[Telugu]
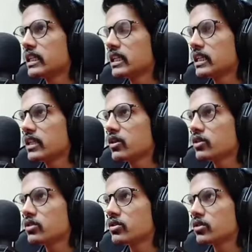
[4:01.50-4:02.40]
ఎందుకంటే
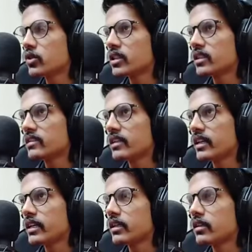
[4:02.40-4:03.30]
ఈరోజు కొద్దిగా
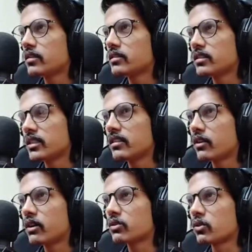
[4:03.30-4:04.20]
సీడింగ్ చేసే
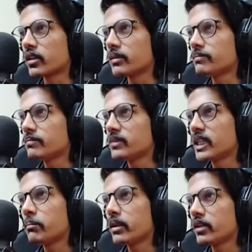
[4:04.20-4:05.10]
అవకాశం ఉంటుంది
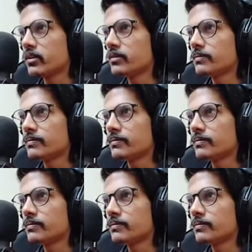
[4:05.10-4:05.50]
చెప్పలేను